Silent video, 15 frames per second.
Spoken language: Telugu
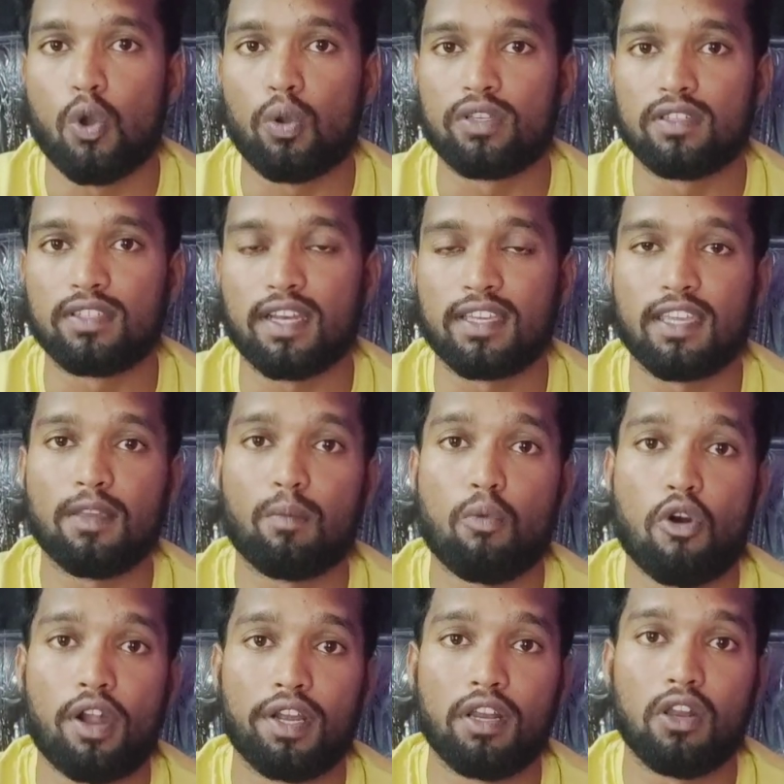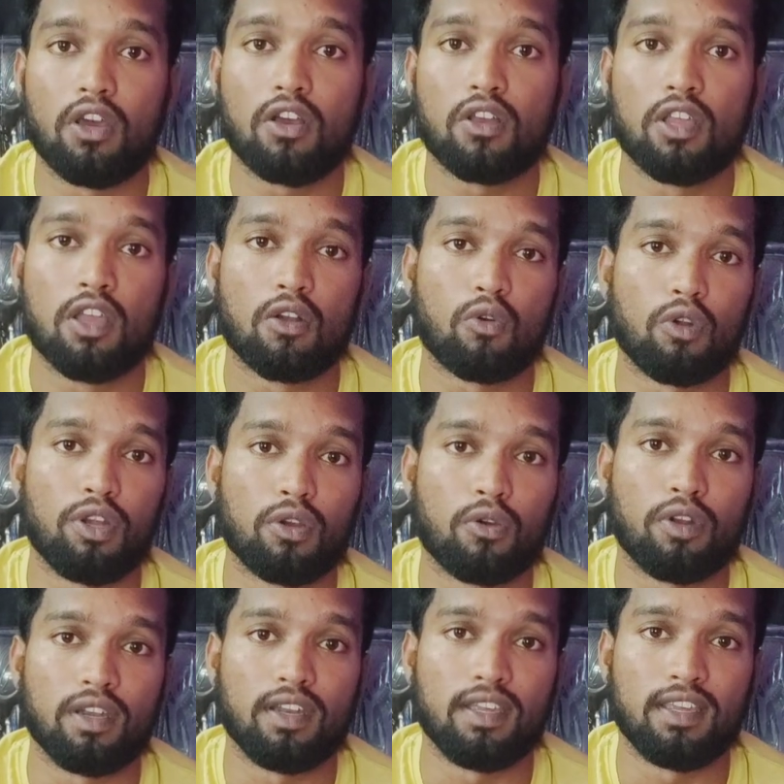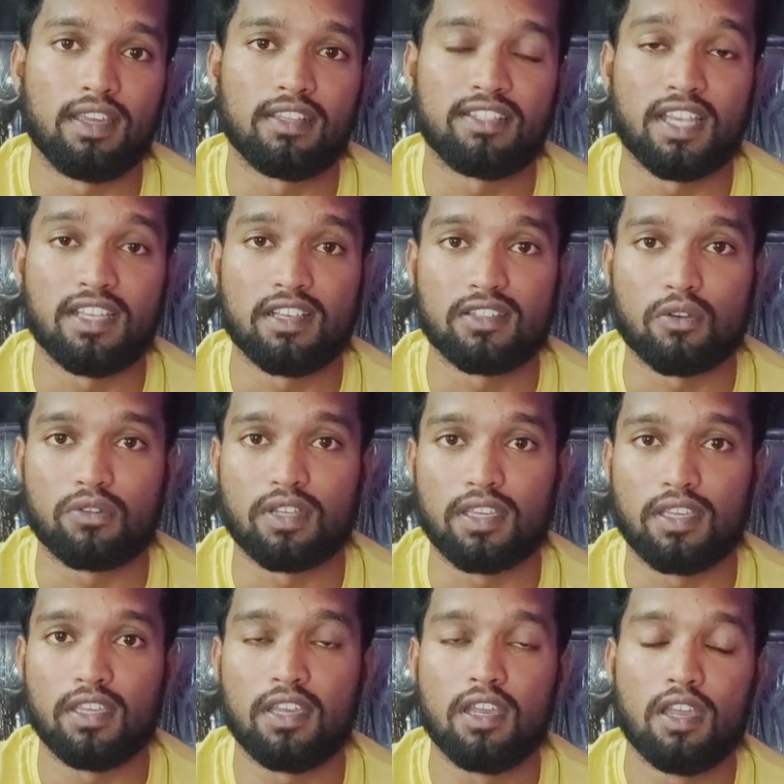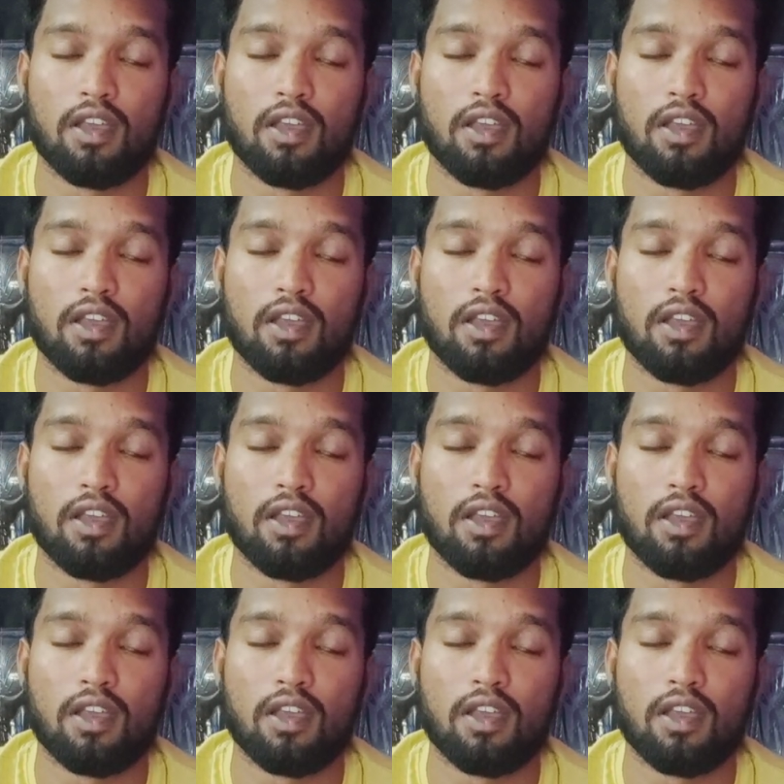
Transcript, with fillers: వచ్చేసరికి బాడీలో కొన్ని కొన్ని చేంజెస్ అవుతాయి